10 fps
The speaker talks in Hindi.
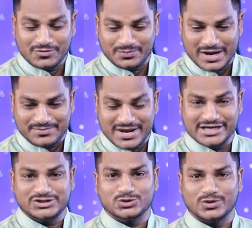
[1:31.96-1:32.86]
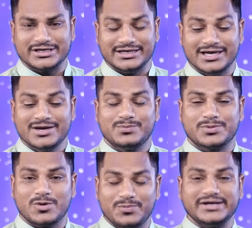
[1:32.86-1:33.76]
वो परमेश्वर की
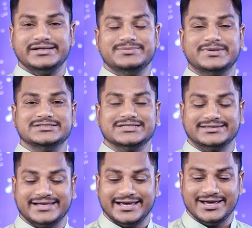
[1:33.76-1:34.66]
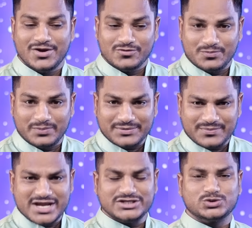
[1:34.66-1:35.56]
प्रॉपर्टी बन जाता है वो
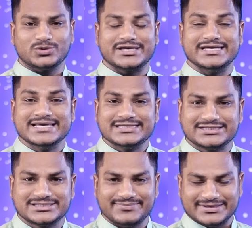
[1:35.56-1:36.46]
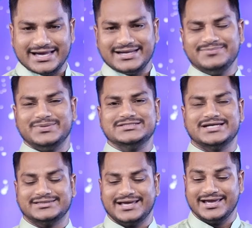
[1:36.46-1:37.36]
परमेश्वर की जिम्मेदारी बन
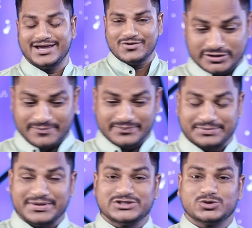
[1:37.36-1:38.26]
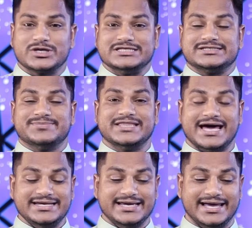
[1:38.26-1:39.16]
जाता है और तब परमेश्वर की
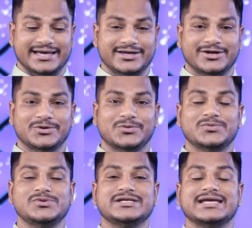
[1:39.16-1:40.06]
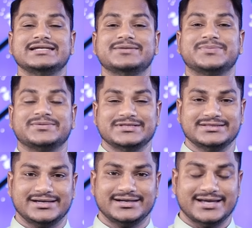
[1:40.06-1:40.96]
जिम्मेदारी है उनके लिए
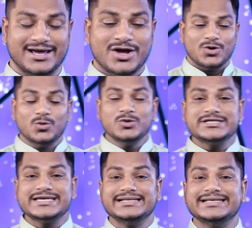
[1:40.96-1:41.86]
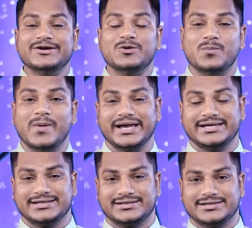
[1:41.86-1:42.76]
प्रबंध करना उनके लिए
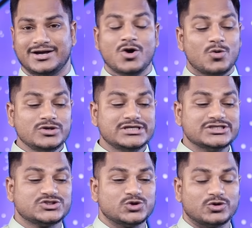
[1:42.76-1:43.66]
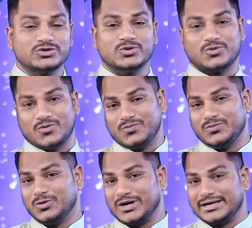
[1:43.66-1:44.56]
उपाय करना उनकी जरूरतों को
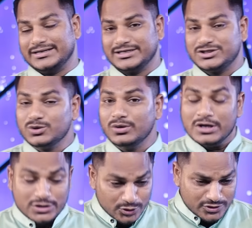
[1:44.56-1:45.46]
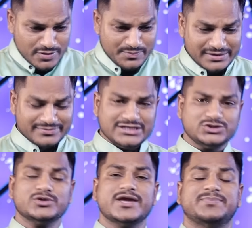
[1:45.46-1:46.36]
पूरा करना क्यों क्योंकि वो
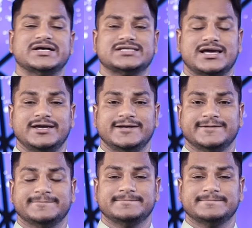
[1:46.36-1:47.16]
परमेश्वर के पास आए हैं